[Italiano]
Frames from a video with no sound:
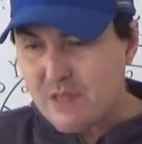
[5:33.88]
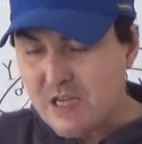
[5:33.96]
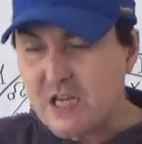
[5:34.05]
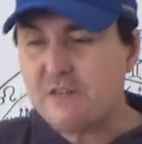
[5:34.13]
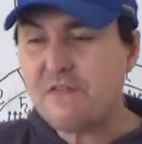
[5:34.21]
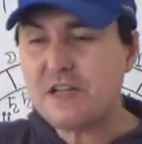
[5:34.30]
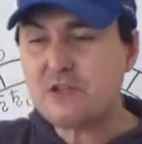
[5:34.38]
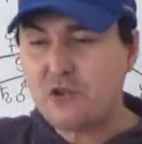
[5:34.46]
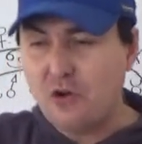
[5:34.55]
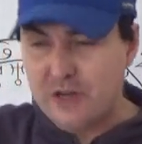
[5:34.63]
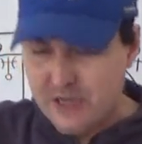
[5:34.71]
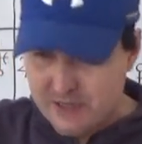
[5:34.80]
i
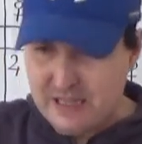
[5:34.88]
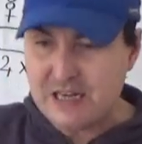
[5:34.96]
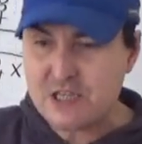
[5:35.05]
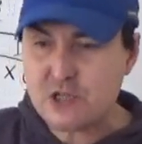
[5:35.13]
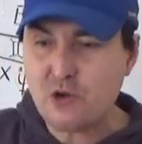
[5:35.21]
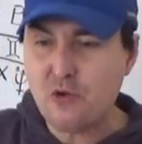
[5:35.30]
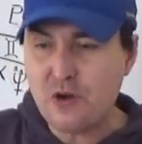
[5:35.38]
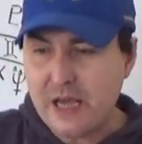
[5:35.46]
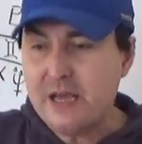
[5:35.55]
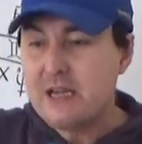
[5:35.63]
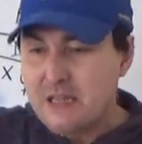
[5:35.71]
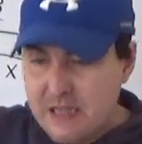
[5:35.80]
riflettori del sole,